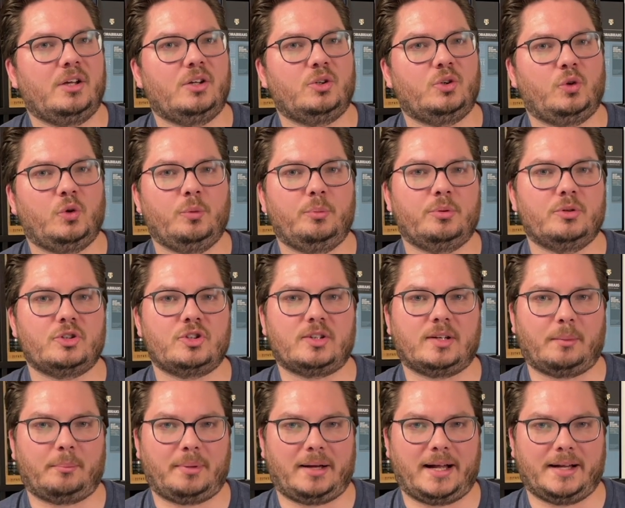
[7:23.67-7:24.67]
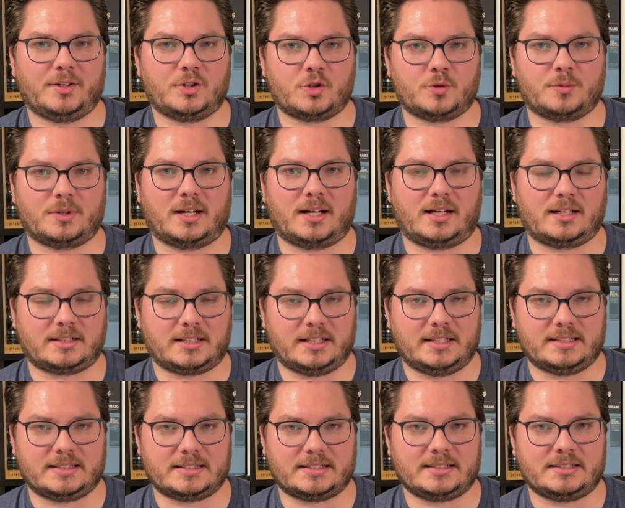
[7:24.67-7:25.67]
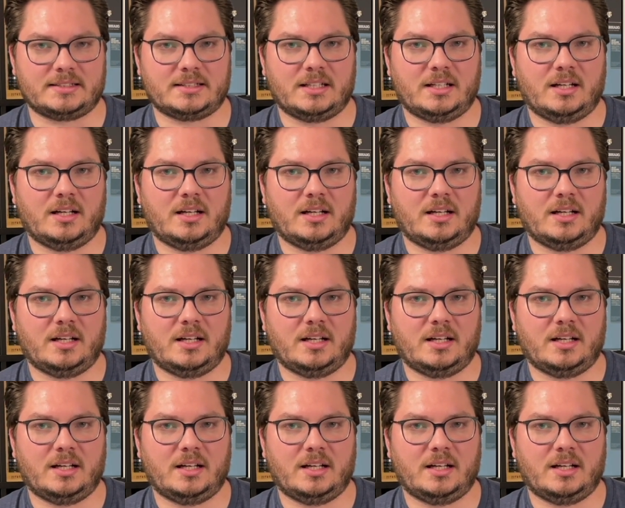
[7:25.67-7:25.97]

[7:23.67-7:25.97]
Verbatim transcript: typisch japanischem Charakter, dieses